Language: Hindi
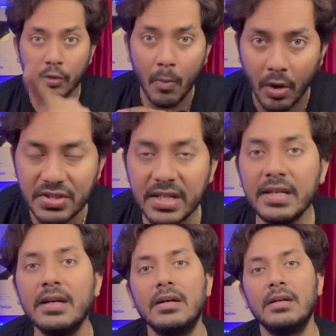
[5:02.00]
मौसी
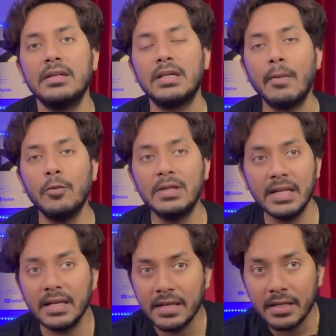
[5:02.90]
है क्या बोलती
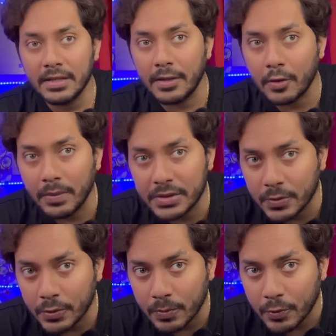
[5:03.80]
है देखो
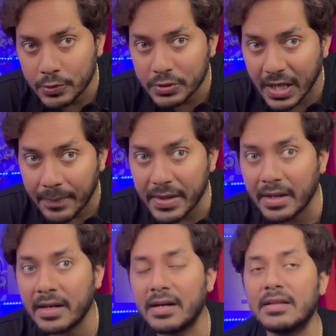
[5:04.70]
बच्चों तुमको जो सामने
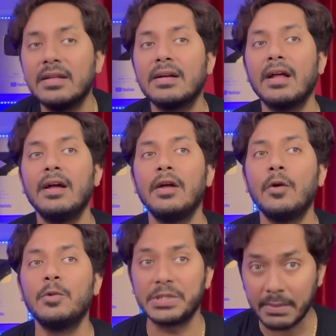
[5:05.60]
वाला घर दिख रहा है
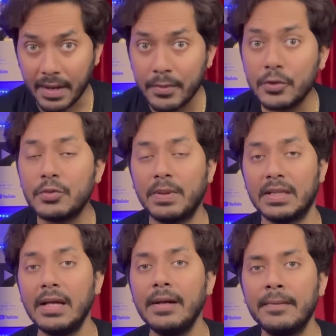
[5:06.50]
उसके बारे में कुछ
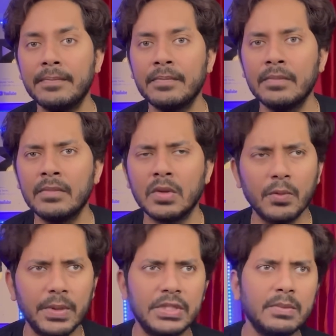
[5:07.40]
पता है तो
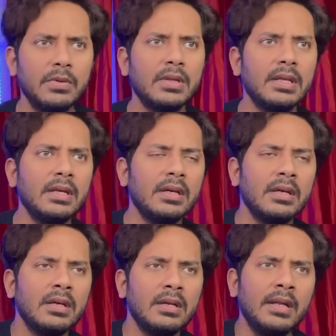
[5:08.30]
बच्चे बोलते
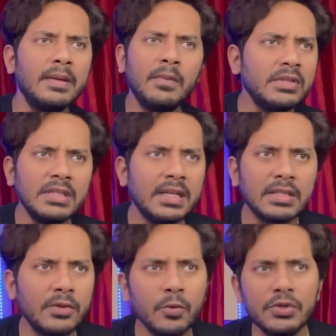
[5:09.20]
नहीं मौसी
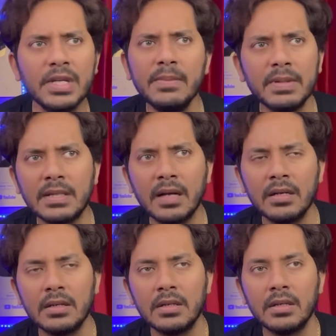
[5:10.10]
ऐसा तो कुछ नहीं पता
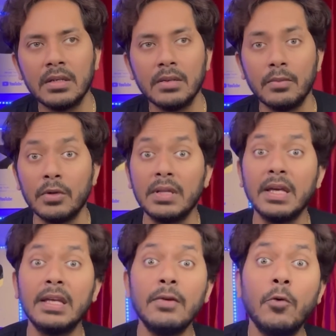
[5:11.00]
बोलती है कि वो